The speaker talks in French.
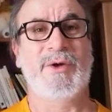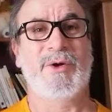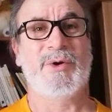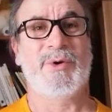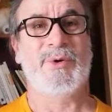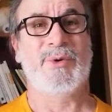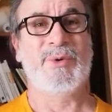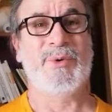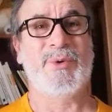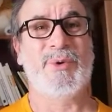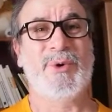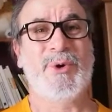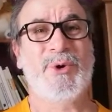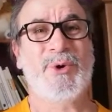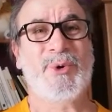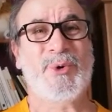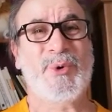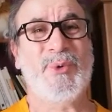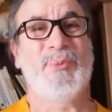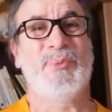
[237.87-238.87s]
que,
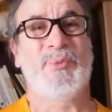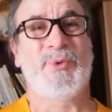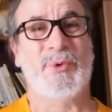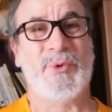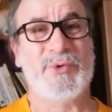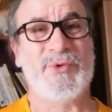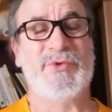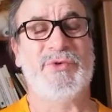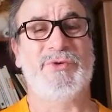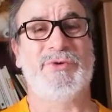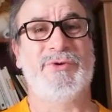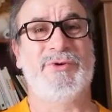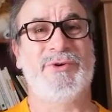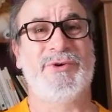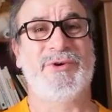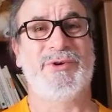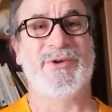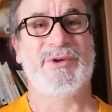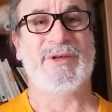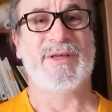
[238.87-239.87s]
que mon
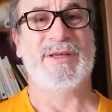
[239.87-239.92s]
Dieu,